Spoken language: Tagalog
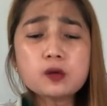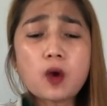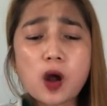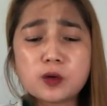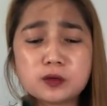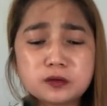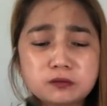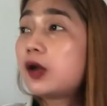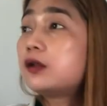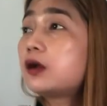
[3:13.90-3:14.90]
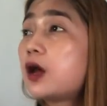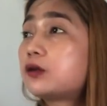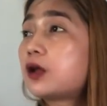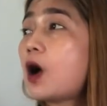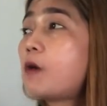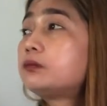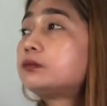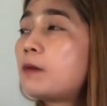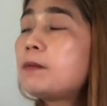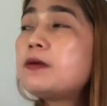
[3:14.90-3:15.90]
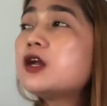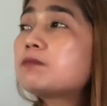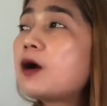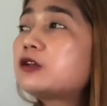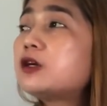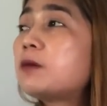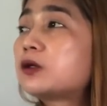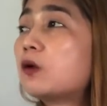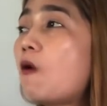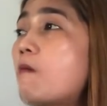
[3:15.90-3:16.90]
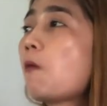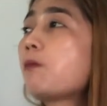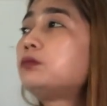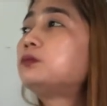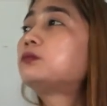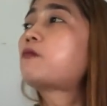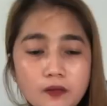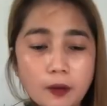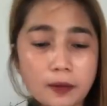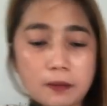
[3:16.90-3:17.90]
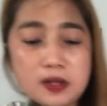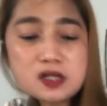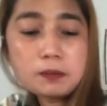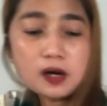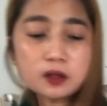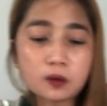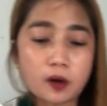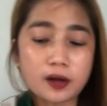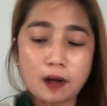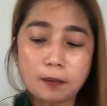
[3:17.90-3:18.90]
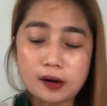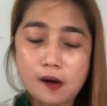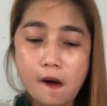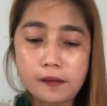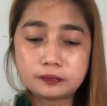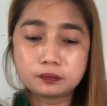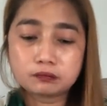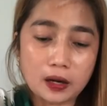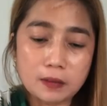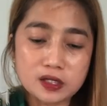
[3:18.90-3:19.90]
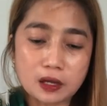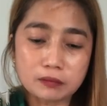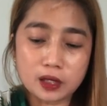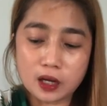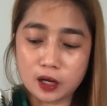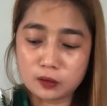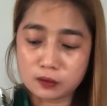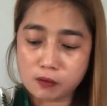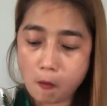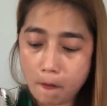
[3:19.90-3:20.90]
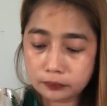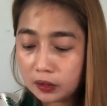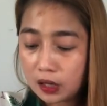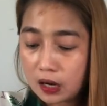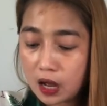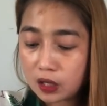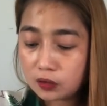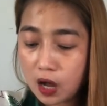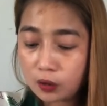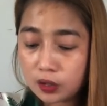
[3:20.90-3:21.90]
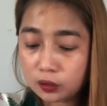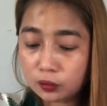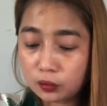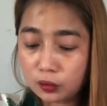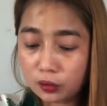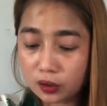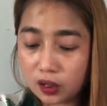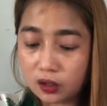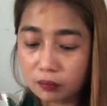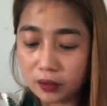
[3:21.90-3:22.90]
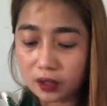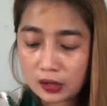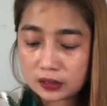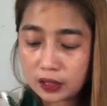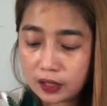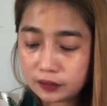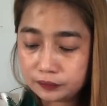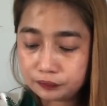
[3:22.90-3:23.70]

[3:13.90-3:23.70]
ano, kaldereta. May peanut butter ba to? Wala. May beans pala to, kaya pala, para may something ano. Madaling araw na ako natulog kagabi kasi